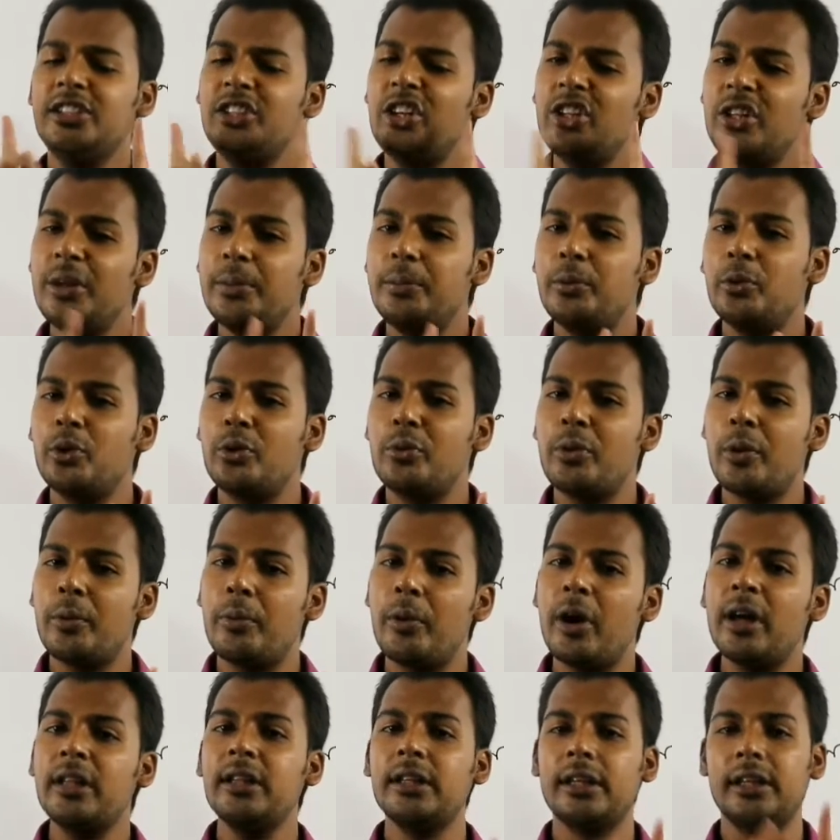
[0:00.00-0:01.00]
যদি
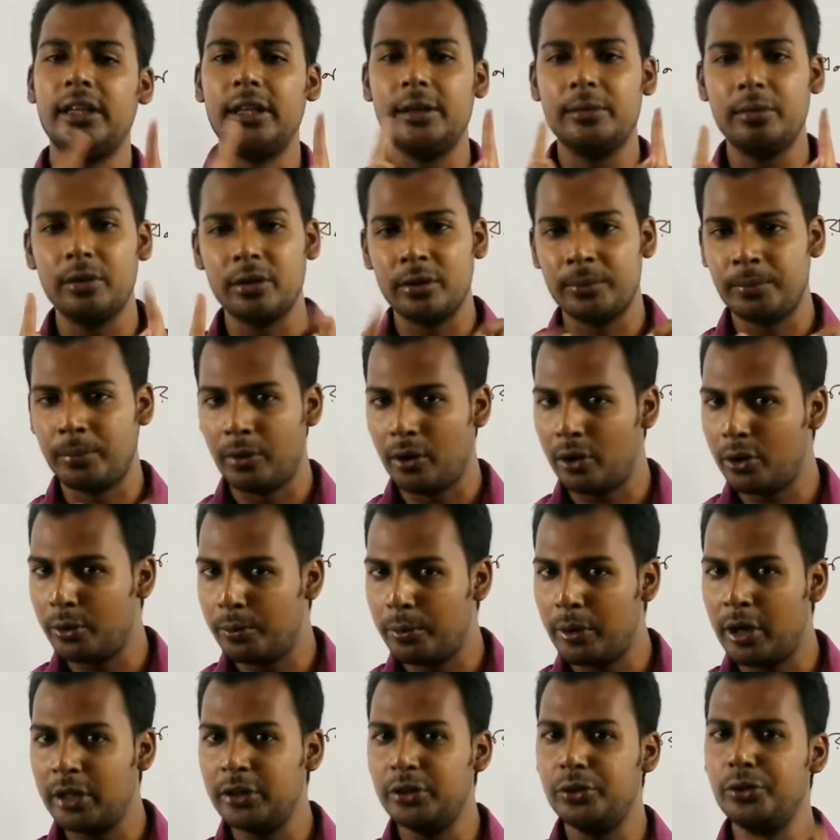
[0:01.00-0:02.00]
পূর্বপদ এবং
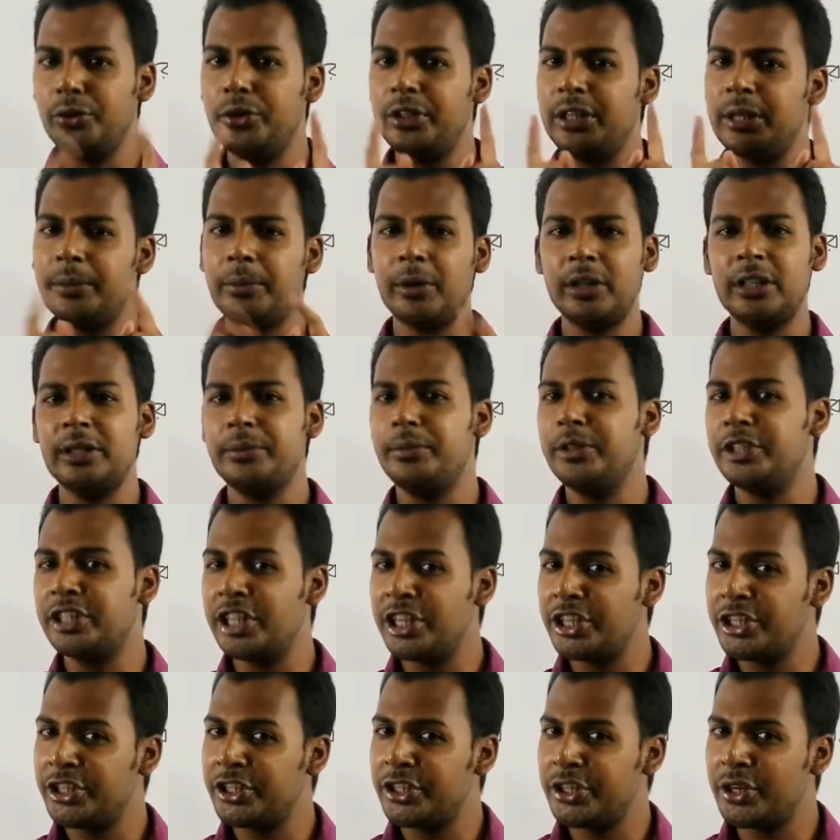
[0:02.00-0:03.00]
পরপদ দুইটি পদে
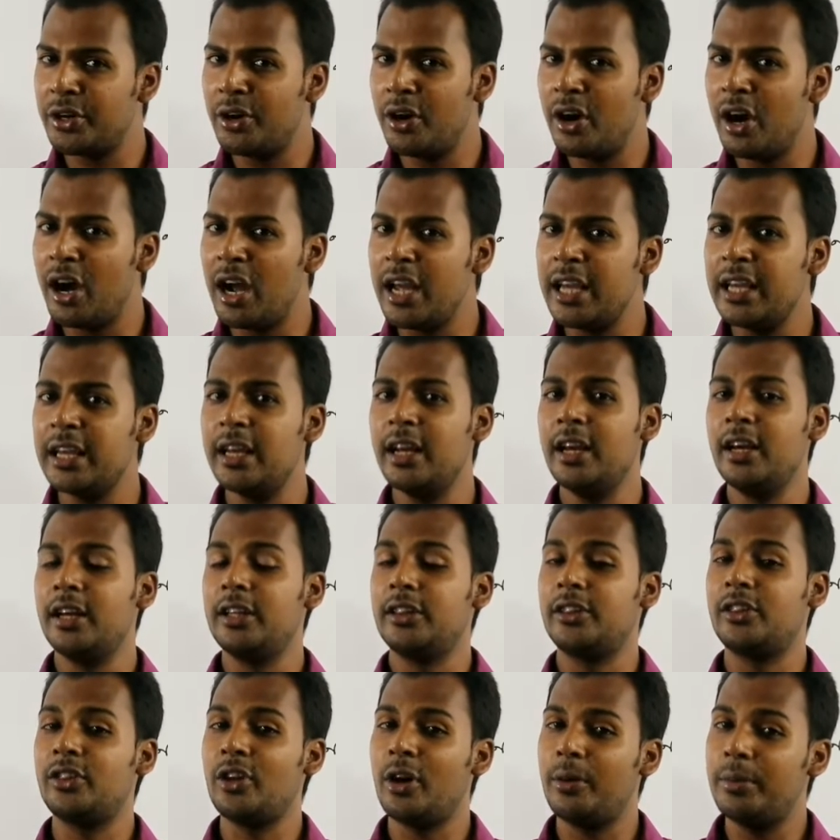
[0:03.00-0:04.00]
বিশেষ্য হয়
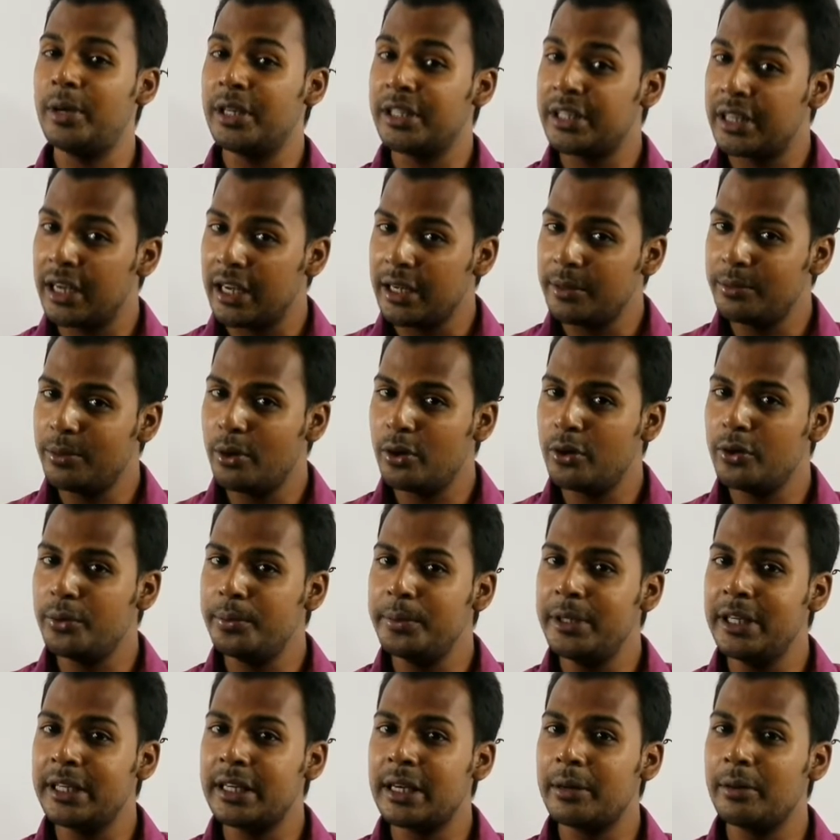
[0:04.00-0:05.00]
তবে সেই
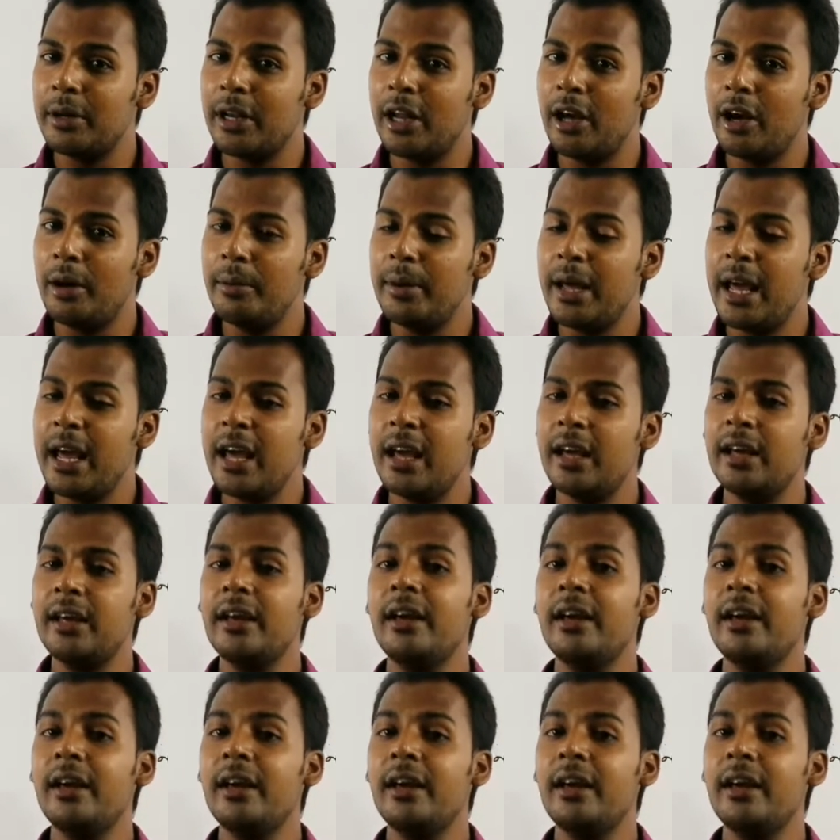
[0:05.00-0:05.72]
বহুব্রীকে বলা হবে